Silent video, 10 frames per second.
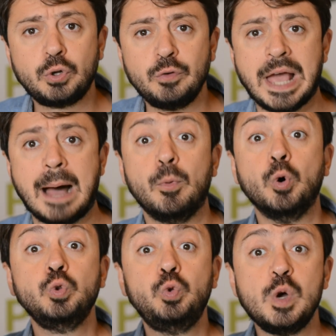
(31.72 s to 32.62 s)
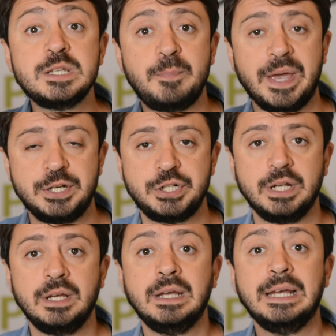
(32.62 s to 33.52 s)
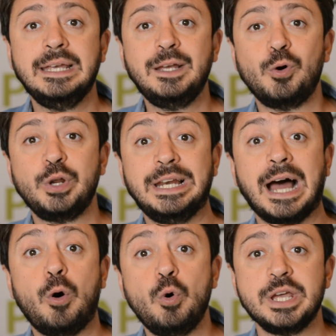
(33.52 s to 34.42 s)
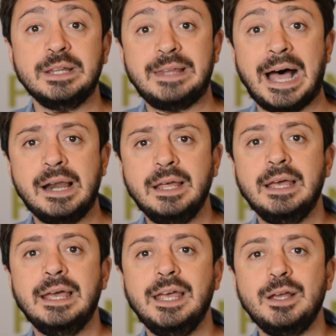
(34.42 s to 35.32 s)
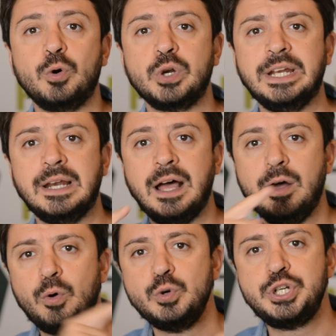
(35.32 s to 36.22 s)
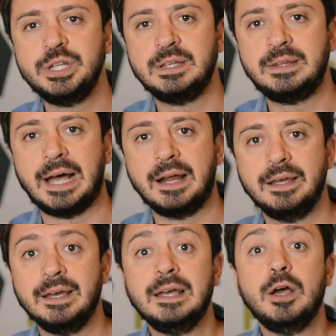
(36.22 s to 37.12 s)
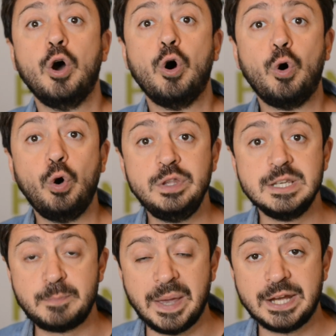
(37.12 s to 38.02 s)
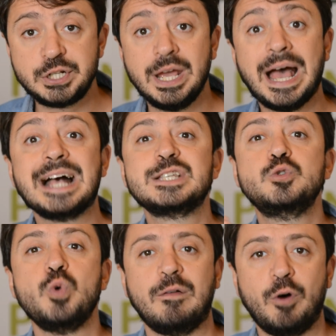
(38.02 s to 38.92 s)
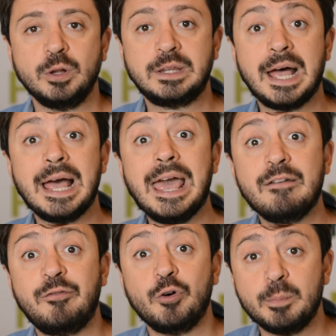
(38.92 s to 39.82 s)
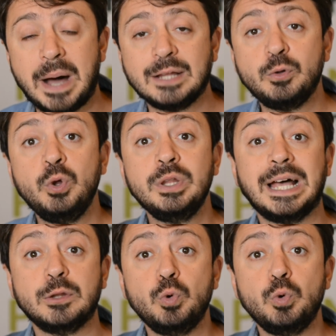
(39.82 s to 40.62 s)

troviamo due specie, il gorilla orientale e il gorilla occidentale. Ogni specie a sua volta è formato da